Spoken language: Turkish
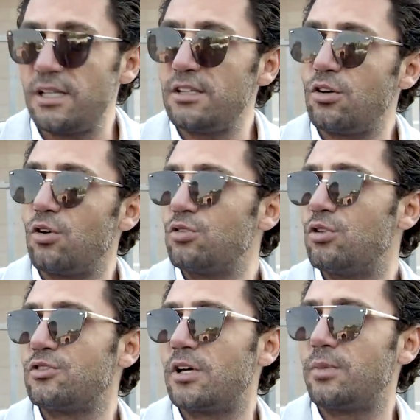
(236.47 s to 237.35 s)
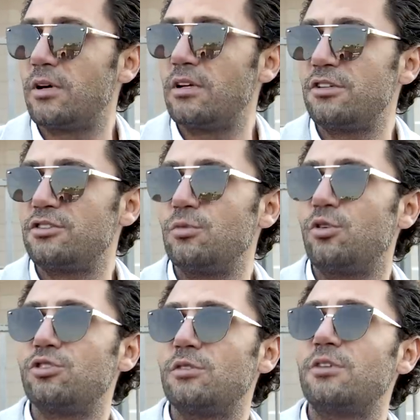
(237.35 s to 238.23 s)
Neydi 14 ay paylaştığım
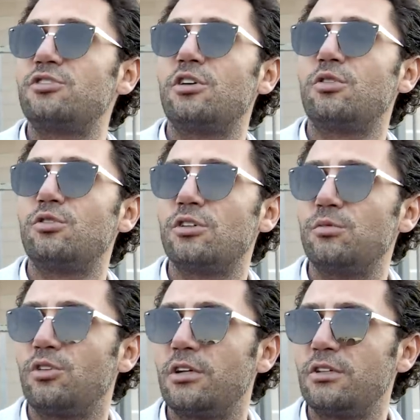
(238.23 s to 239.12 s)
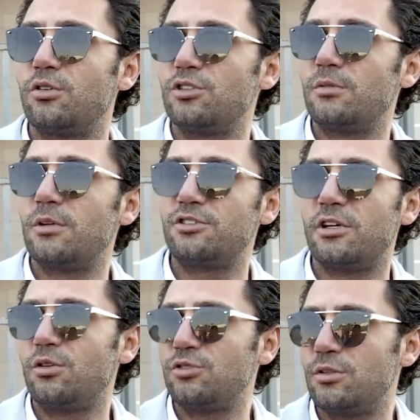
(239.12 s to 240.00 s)
kocam aşağı, kocam yukarı, kocam
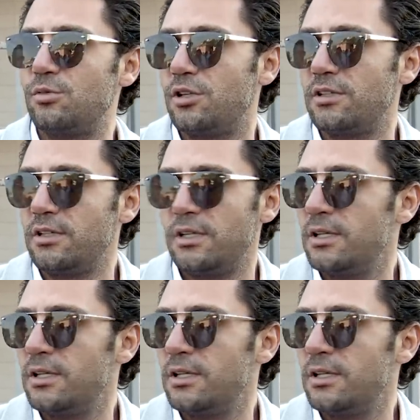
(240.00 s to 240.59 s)
aşağı, kocam yukarı.